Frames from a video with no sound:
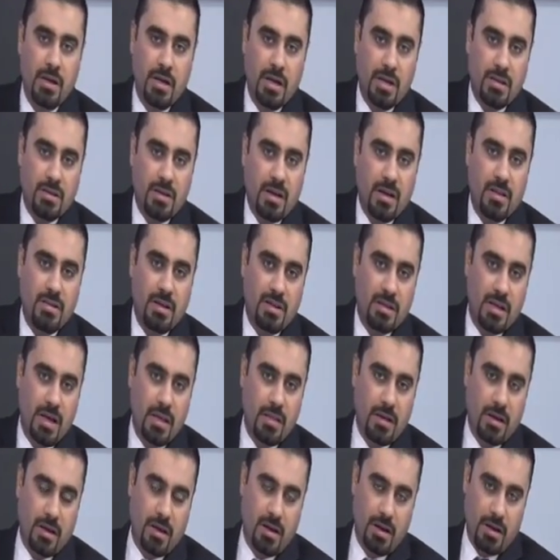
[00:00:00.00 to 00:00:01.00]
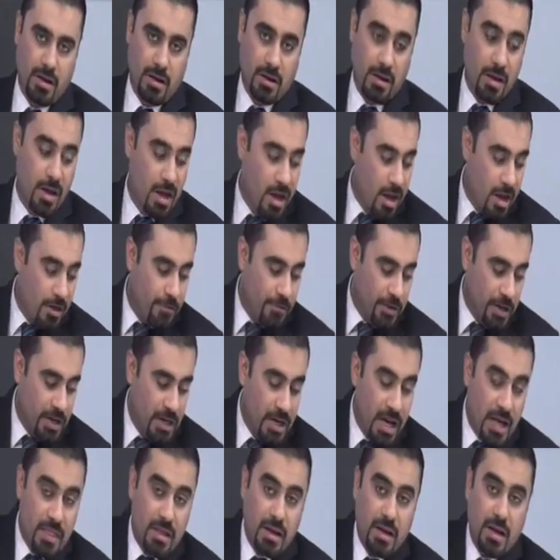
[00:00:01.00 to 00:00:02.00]
اتخذت هذا القرار في
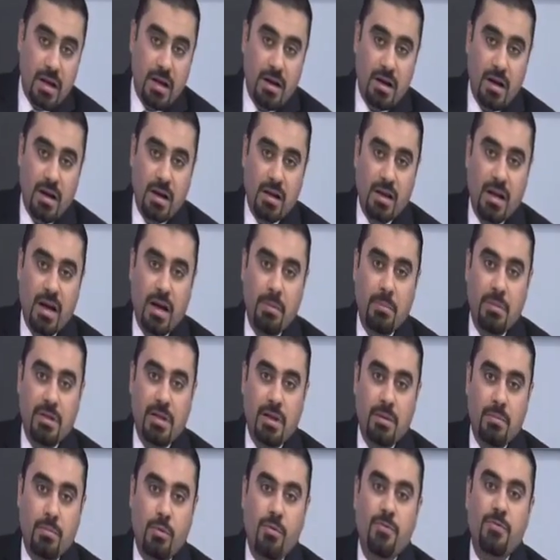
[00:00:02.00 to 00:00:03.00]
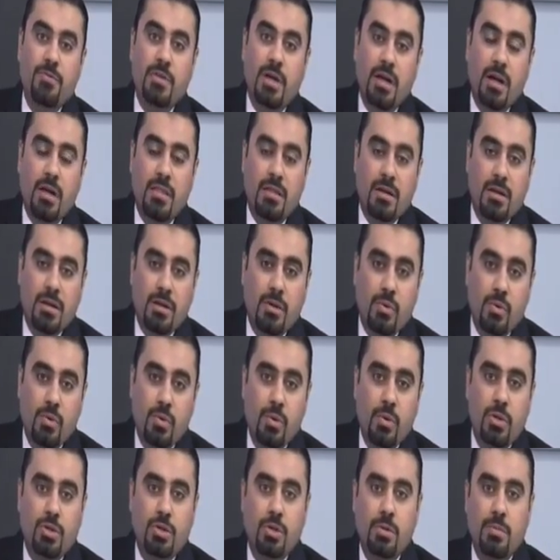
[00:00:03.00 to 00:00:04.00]
حين هذا القرار كان من المفترض
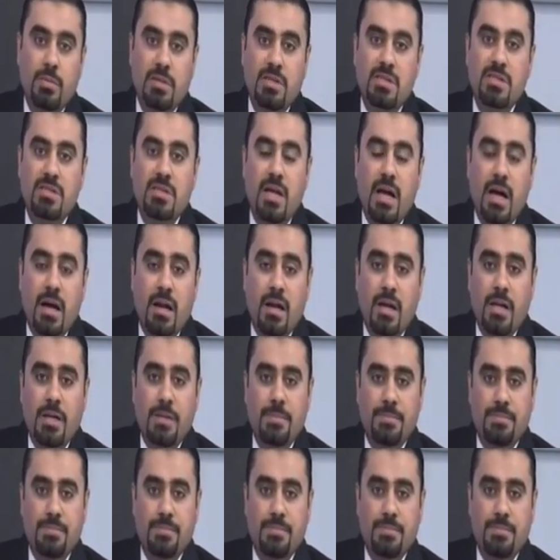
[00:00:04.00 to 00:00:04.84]
أنه يتم إصداره